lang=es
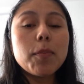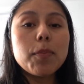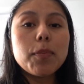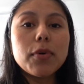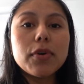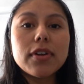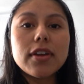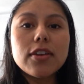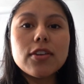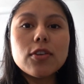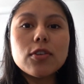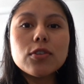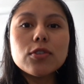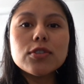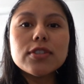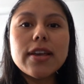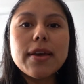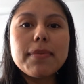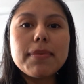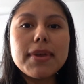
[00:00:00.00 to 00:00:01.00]
porque yo no
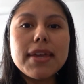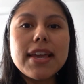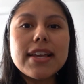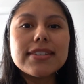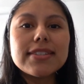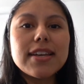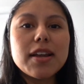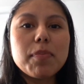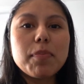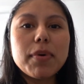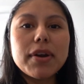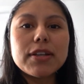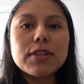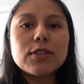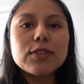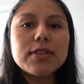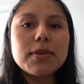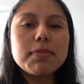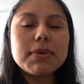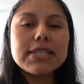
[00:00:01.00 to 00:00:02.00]
sabía si el
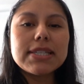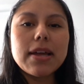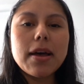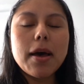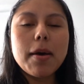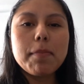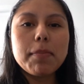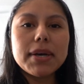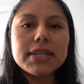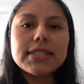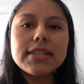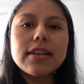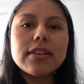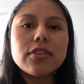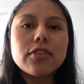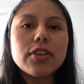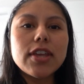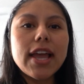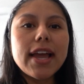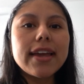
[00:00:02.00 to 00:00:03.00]
parto se me estaba
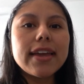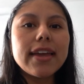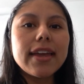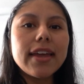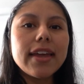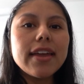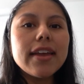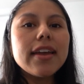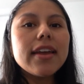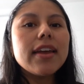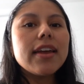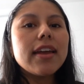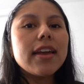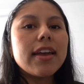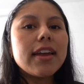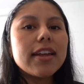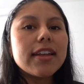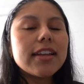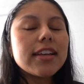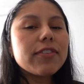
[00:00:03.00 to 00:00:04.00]
pasando, ya que
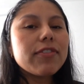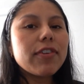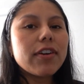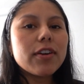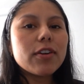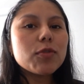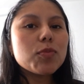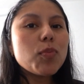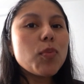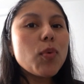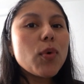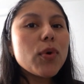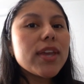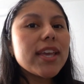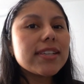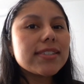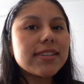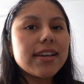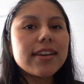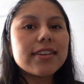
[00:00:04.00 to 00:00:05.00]
eh, fueron muy
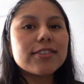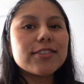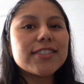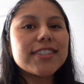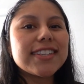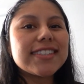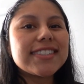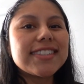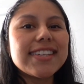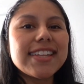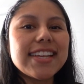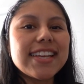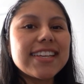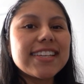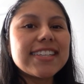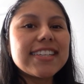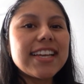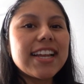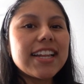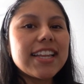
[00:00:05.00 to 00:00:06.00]
exactos así de,
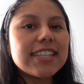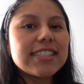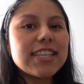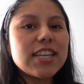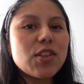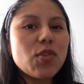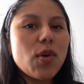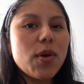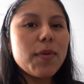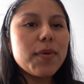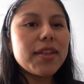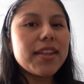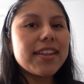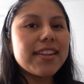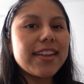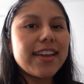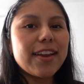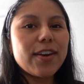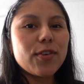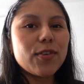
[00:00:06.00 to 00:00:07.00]
el 19 de
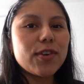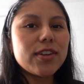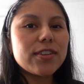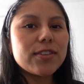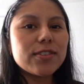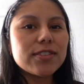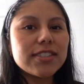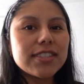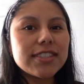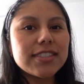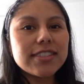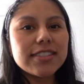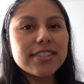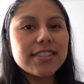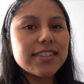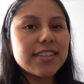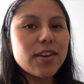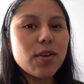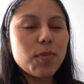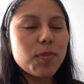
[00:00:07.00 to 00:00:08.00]
enero, entonces
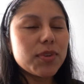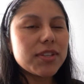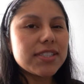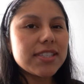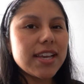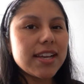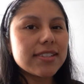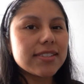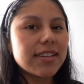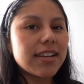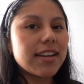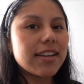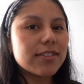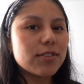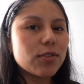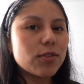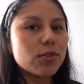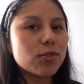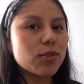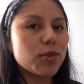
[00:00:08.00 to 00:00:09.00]
como dice Axel,
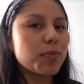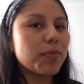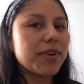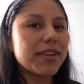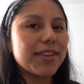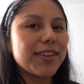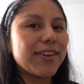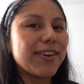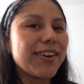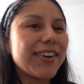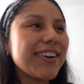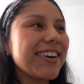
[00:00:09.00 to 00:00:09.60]
eso nos sorprendió.